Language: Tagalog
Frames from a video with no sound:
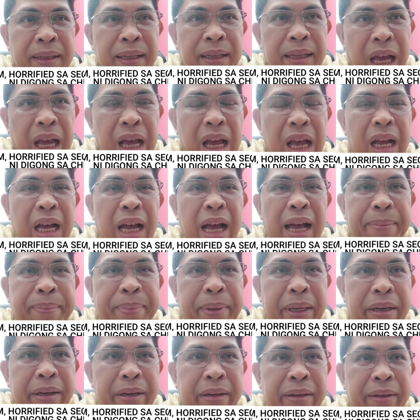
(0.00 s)
Kaya nga
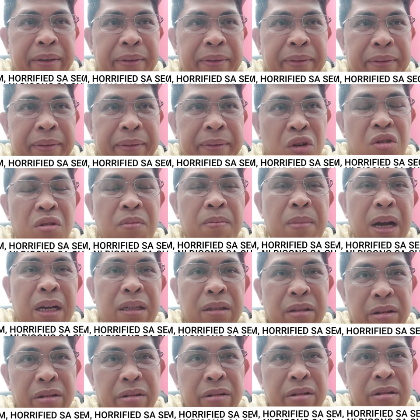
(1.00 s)
po,
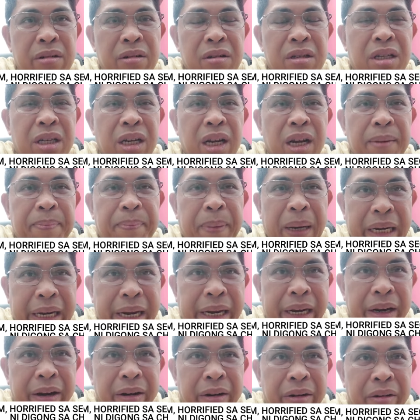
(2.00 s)
sumaklolo si
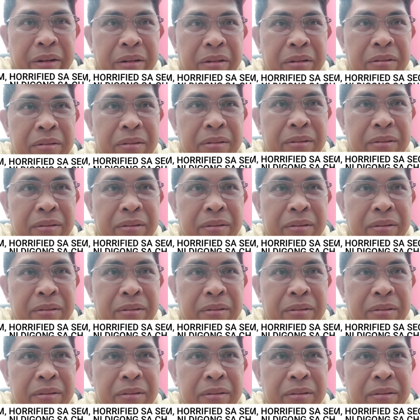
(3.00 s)
Panilo.